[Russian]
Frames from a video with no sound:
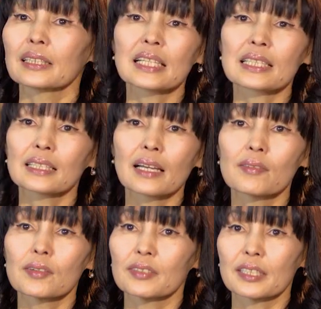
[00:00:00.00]
не
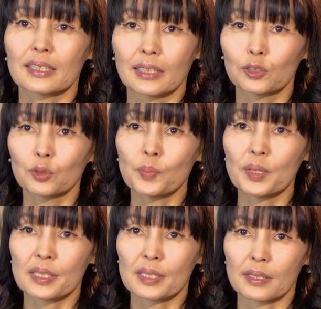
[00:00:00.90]
останавливается на одном
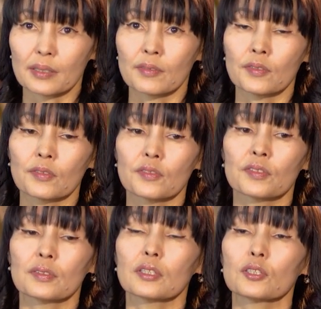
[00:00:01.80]
месте,
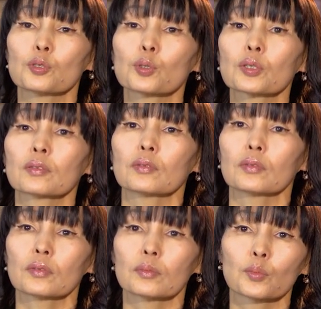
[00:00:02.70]
идет,
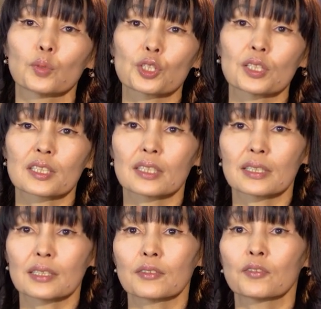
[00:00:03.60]
можно
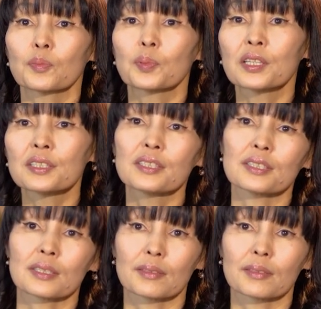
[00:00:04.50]
сказать, впереди